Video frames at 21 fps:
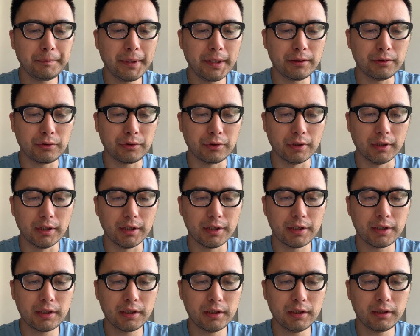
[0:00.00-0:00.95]
便取了
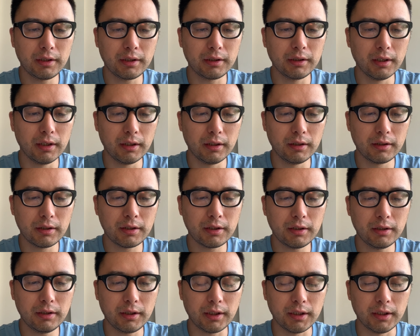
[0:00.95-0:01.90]
尸
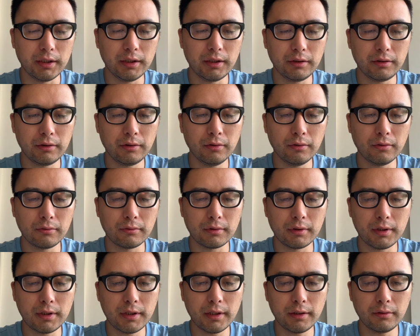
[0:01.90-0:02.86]
尸体，
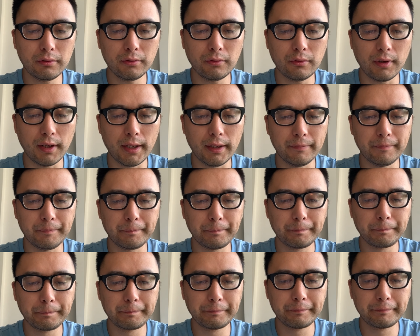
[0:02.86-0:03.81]
用针管
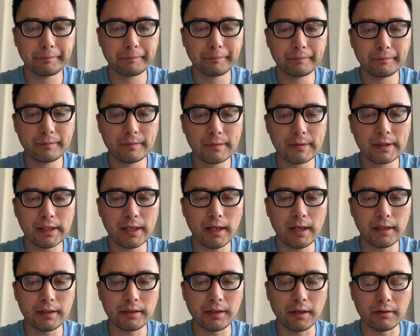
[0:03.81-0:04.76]

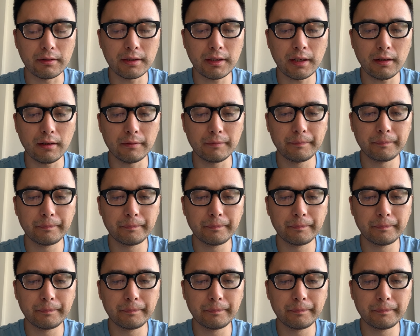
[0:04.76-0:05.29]
在墙上。